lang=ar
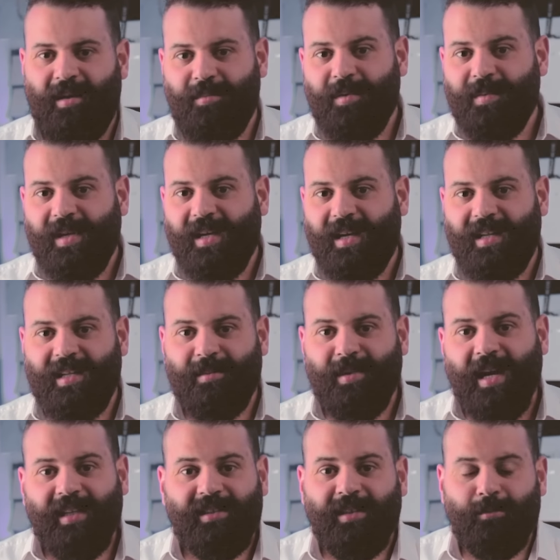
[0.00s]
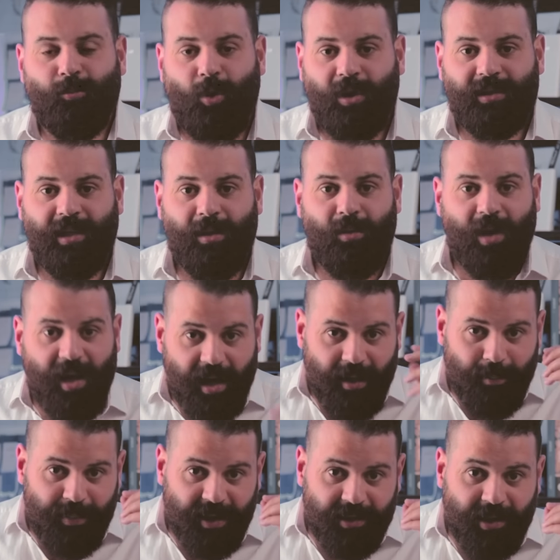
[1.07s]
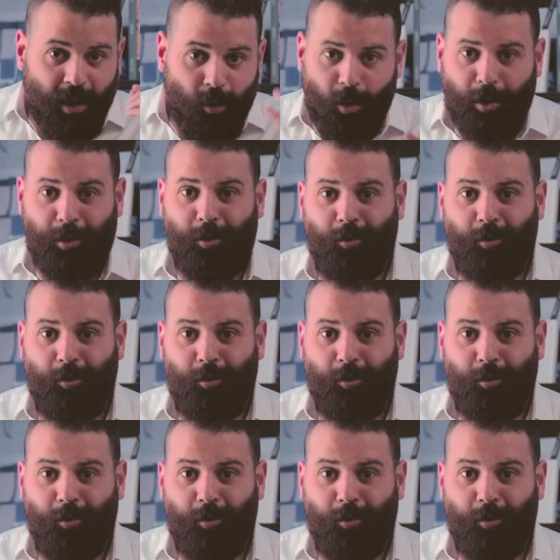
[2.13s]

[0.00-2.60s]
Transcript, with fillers: حبيبي انا بقدم محتوى بينور